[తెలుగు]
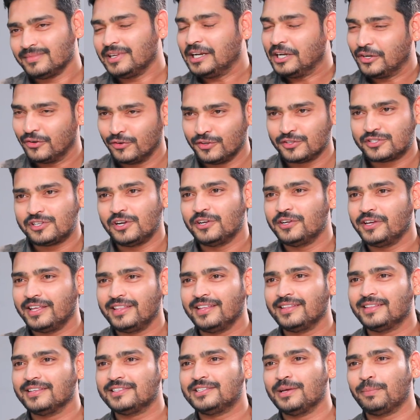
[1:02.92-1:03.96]
ఇంటర్వ్యూస్లో
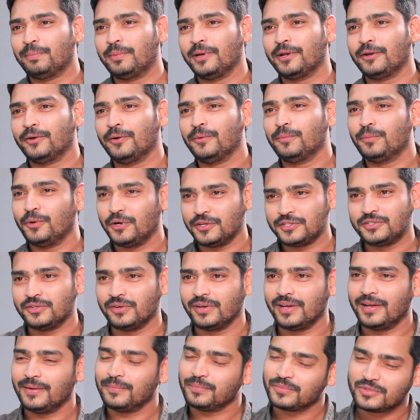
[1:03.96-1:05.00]
ఏదైతే చెప్పారో
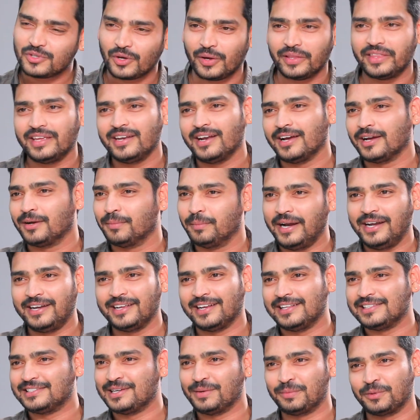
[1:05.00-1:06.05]
పాజిటివ్గా సో అదే నాకు బయట
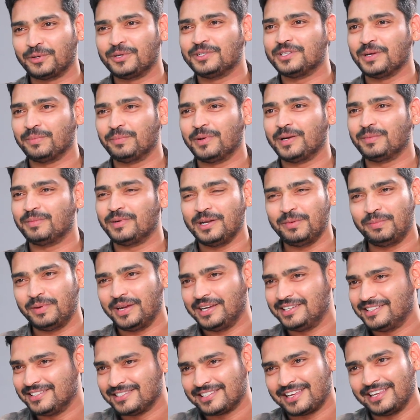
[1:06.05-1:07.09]
కలిసినప్పుడు కూడా చెప్పారు నీ
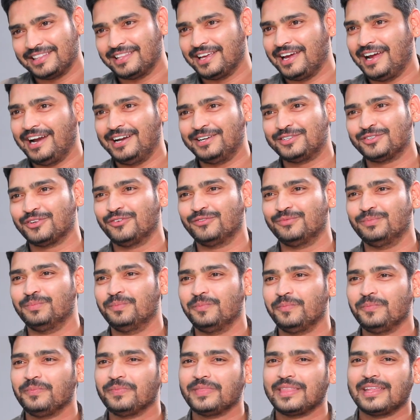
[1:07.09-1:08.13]
పేషెంట్స్కి అయితే హ్యాట్స్ ఆఫ్
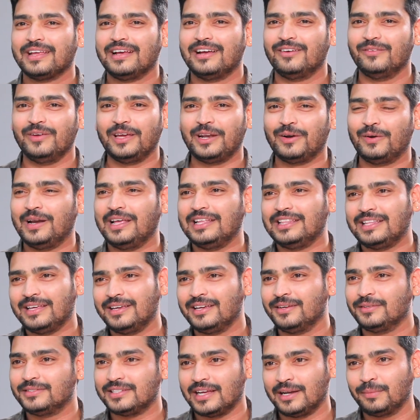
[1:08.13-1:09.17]
వేరే వాళ్ళు అయితే
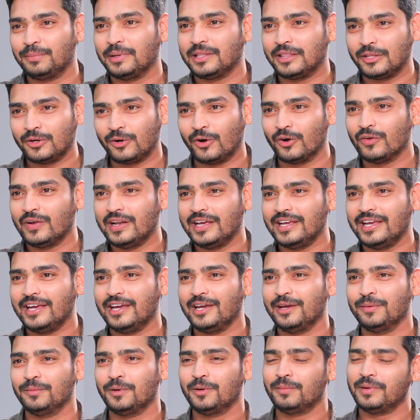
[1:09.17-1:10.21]
చాలా పెద్ద గొడవలు
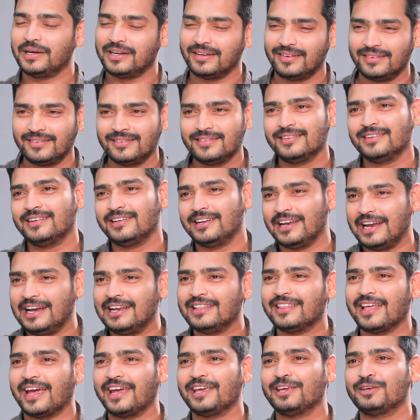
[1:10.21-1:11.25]
అయ్యాయేమో బట్
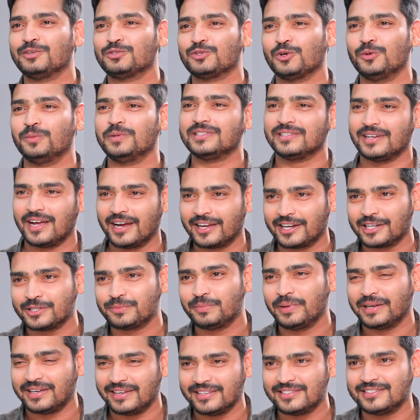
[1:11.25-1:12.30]
రియలీ థ్యాంక్ యూ సో మచ్ నాకు
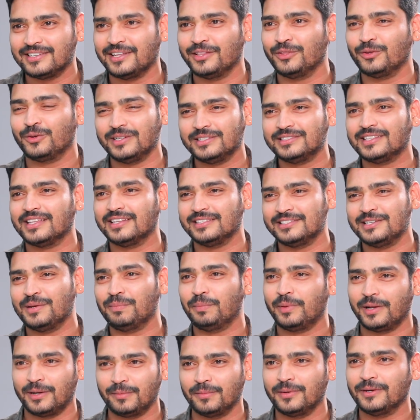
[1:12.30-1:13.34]
రెస్పెక్ట్ ఇచ్చినందుకు అని తను
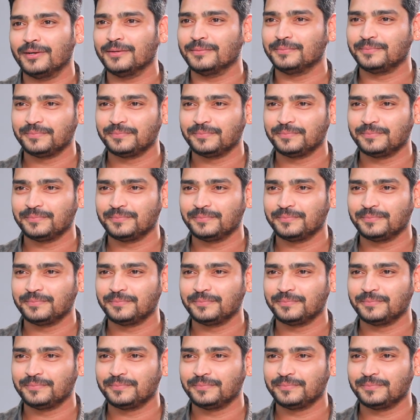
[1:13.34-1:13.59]
చెప్పారు అనమాట